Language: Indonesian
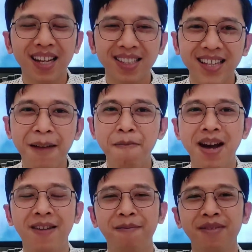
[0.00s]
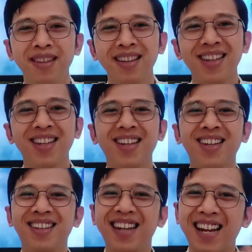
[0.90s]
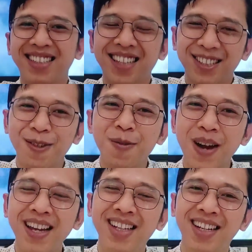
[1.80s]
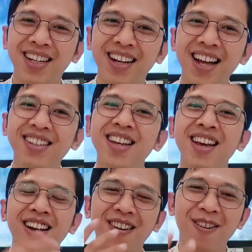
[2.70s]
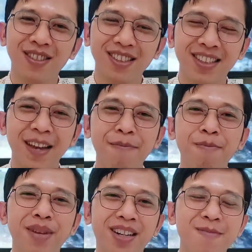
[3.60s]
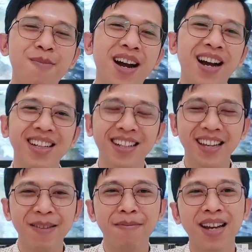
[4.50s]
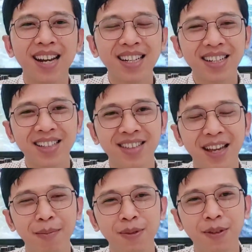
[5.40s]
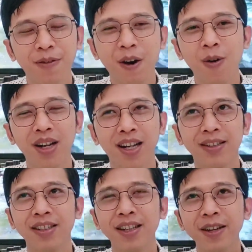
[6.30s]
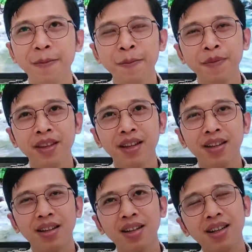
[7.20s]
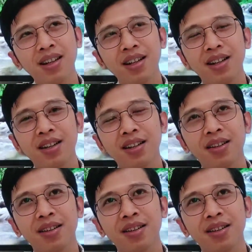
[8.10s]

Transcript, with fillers: yang sama dan sesuai dengan konsep perkembangan keimanan James Fowler. Jadi eh,